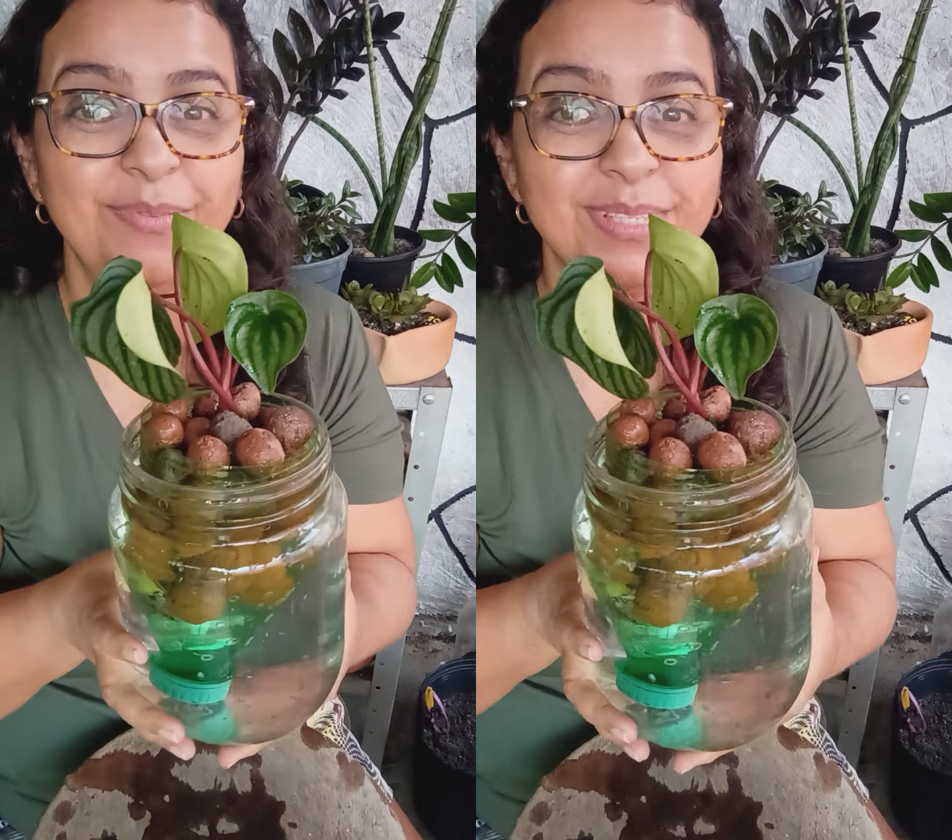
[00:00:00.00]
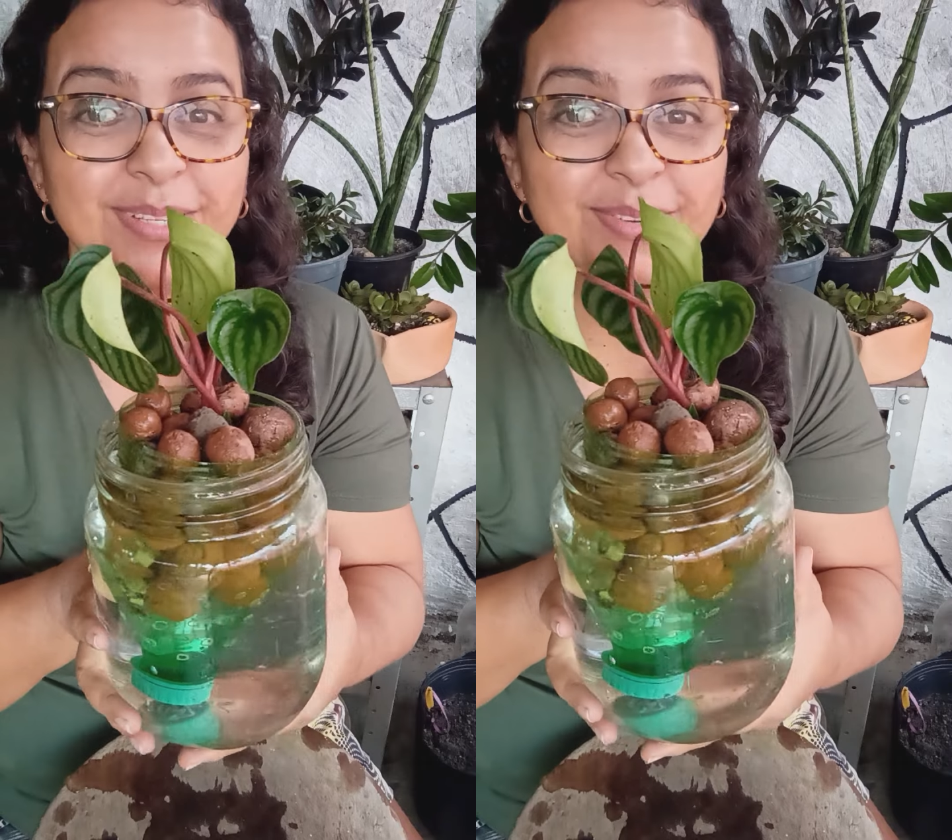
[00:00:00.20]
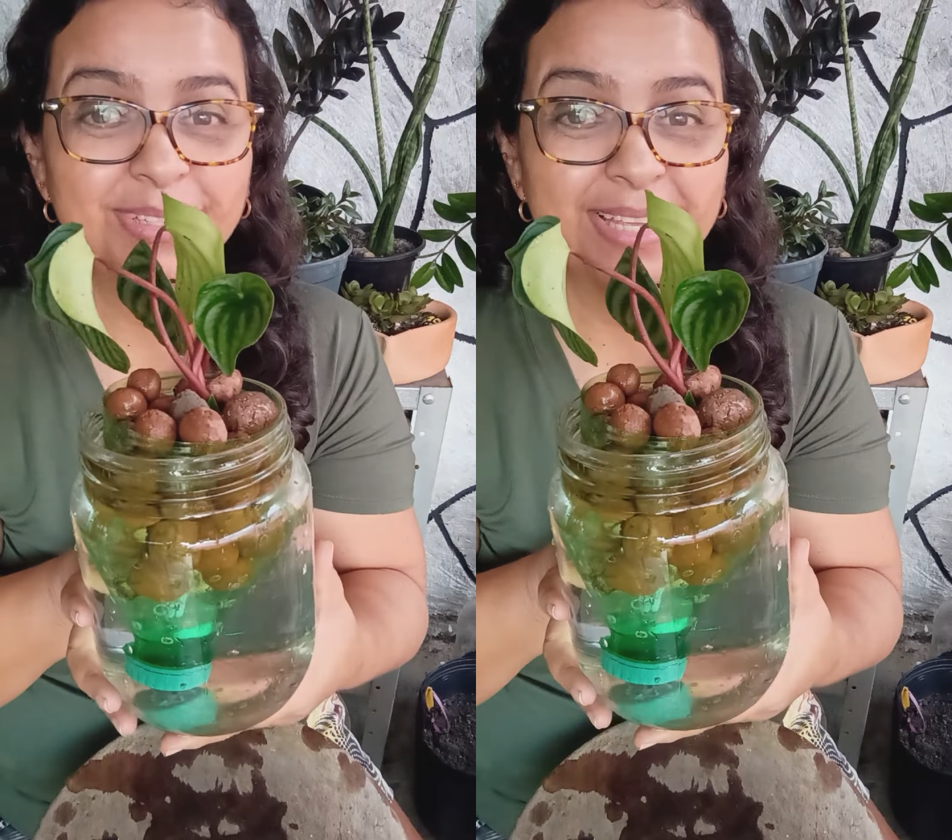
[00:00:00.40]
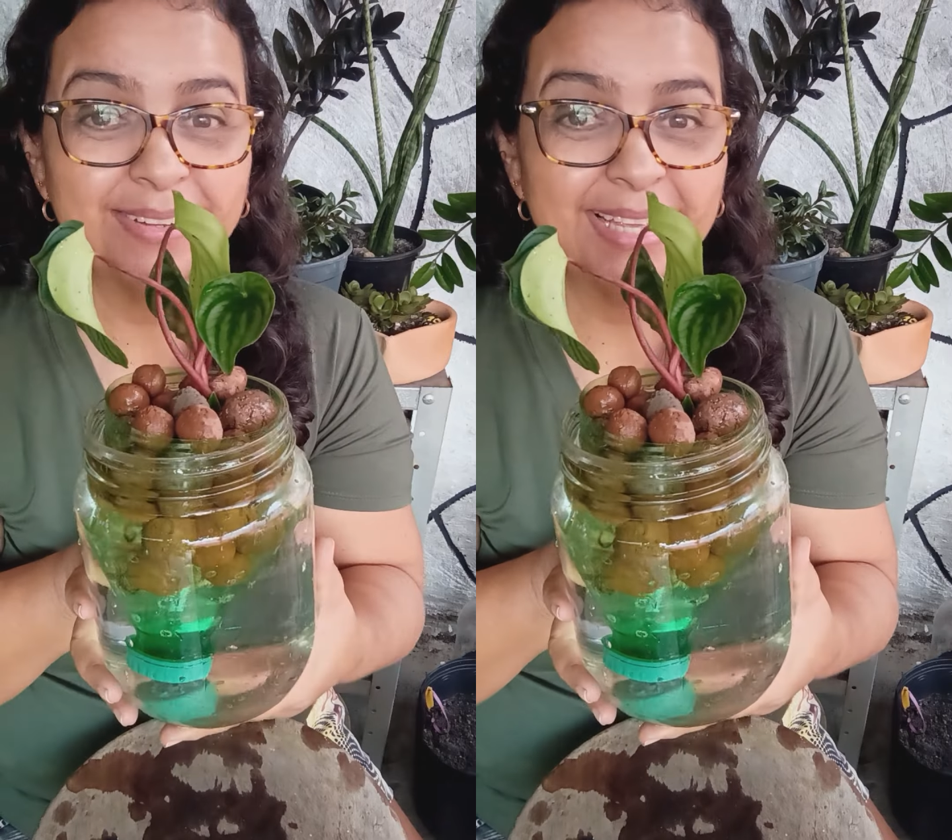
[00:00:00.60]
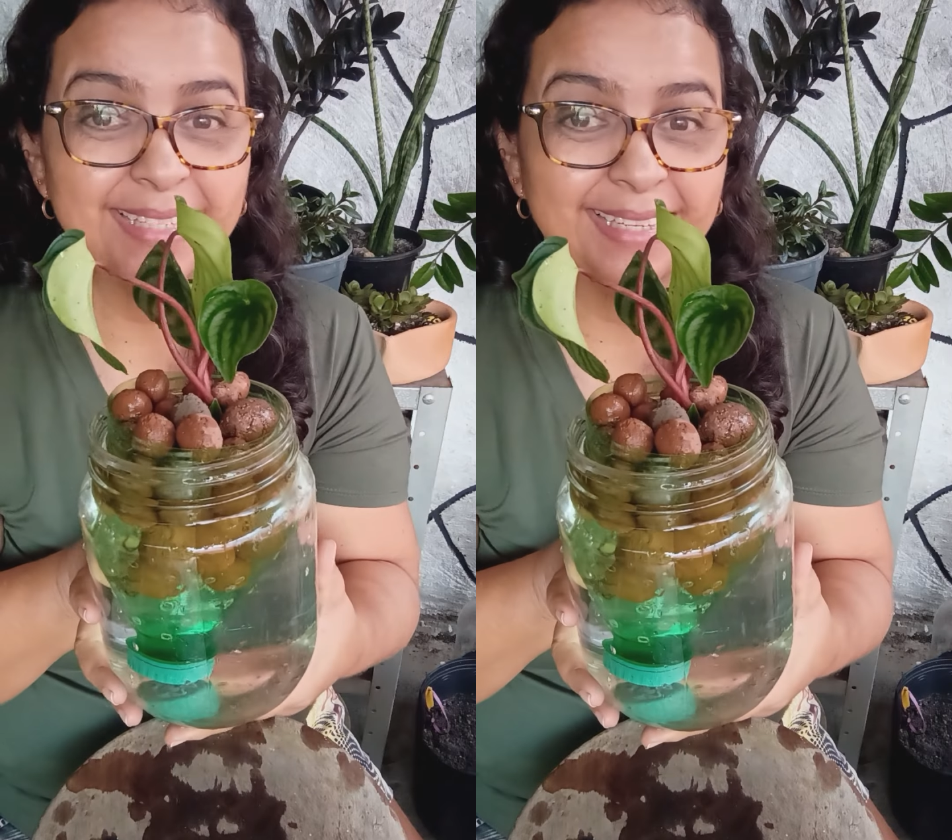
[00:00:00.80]
Vocês gostaram
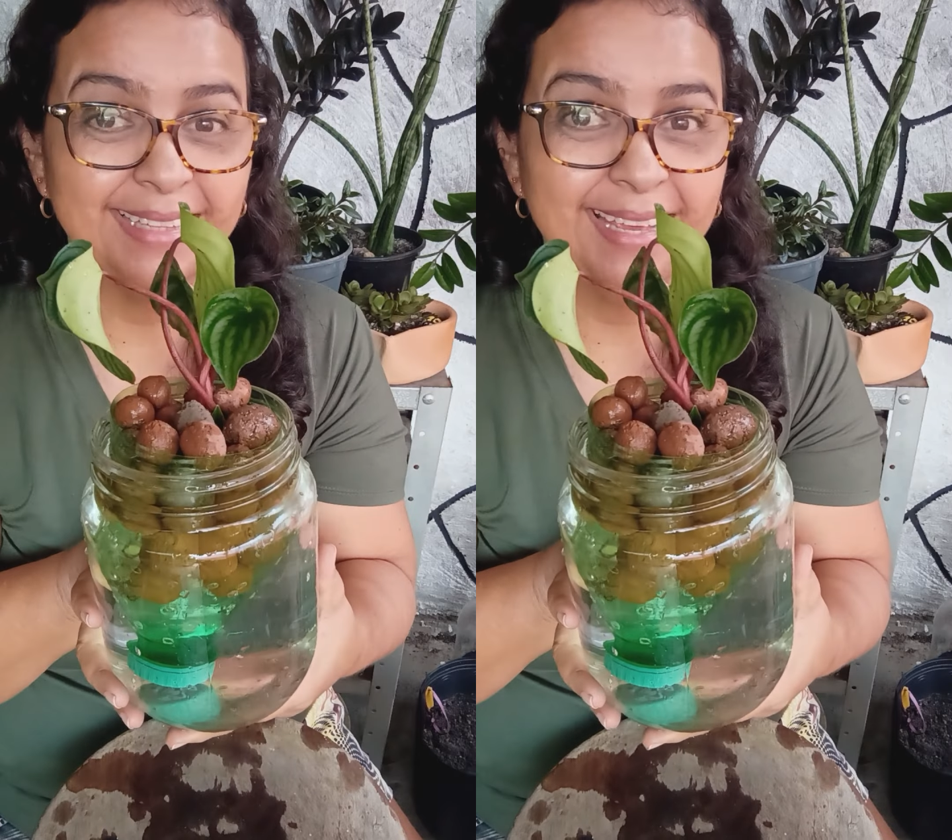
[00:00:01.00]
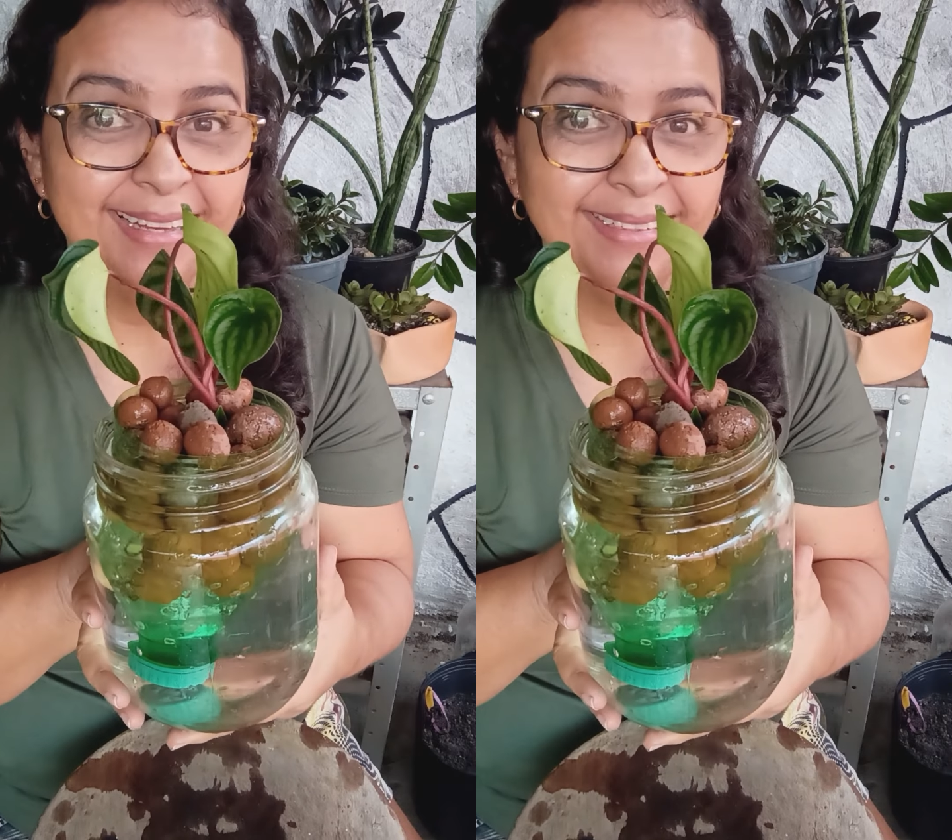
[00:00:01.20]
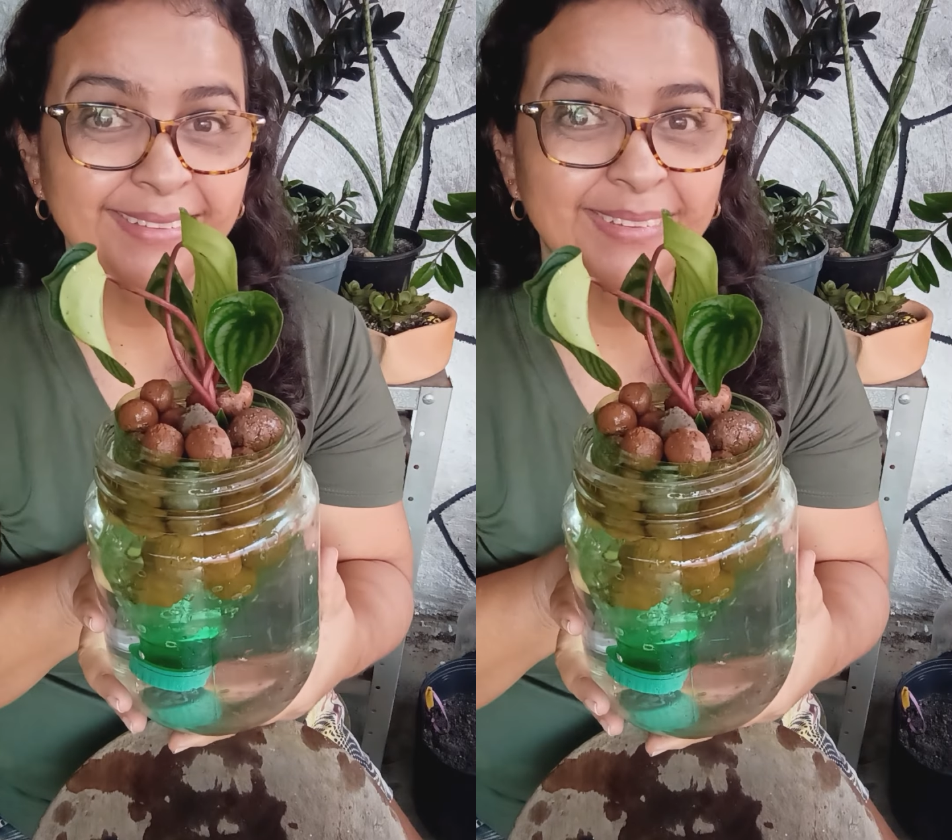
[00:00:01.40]
dessa ideia?